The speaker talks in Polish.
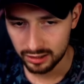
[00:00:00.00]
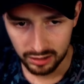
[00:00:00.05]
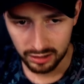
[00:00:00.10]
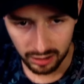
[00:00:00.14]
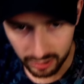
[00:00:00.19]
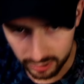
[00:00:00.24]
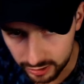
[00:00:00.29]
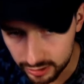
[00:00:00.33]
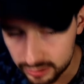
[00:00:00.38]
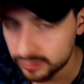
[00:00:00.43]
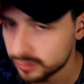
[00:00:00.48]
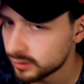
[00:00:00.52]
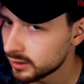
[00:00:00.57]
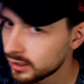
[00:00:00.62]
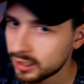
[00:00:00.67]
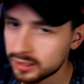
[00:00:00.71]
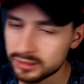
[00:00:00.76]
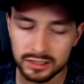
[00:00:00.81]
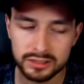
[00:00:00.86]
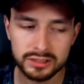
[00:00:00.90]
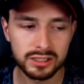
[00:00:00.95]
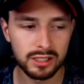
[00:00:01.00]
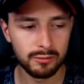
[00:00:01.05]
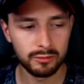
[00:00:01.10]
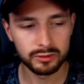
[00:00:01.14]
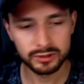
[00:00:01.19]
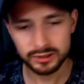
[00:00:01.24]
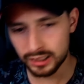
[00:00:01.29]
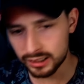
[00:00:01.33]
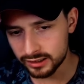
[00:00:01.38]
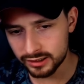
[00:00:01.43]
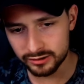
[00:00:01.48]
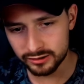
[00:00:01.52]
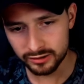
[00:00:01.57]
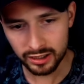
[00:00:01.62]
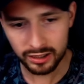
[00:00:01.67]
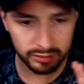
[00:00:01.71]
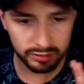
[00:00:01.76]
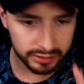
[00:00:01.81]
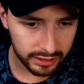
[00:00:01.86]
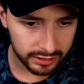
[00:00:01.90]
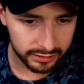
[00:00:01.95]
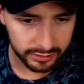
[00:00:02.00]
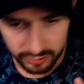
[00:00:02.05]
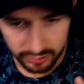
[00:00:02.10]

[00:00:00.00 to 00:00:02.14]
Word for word: A jak to jak zaczynam ostatni, to jakoś tak nie